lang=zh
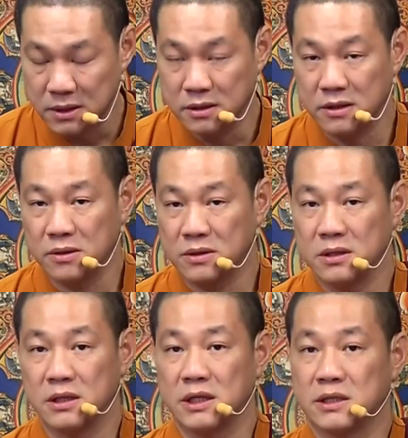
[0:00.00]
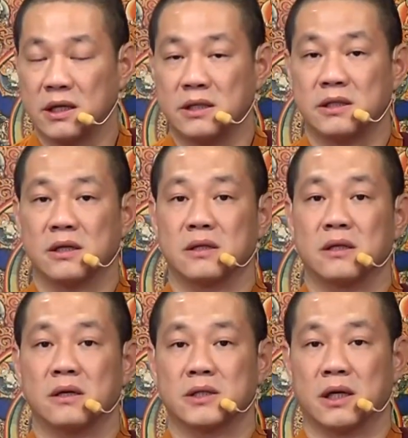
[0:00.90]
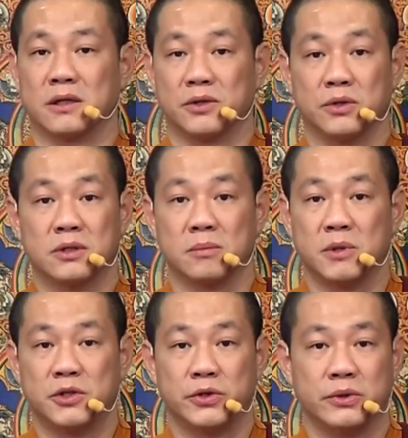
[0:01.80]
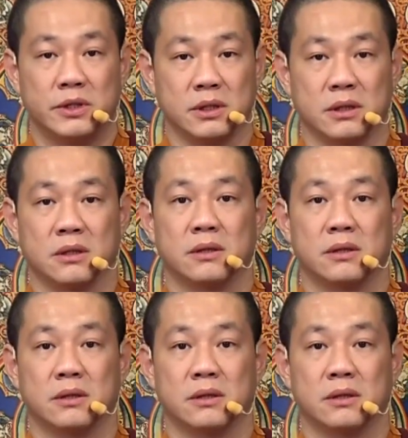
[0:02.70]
就是你在这个道场有什么修行，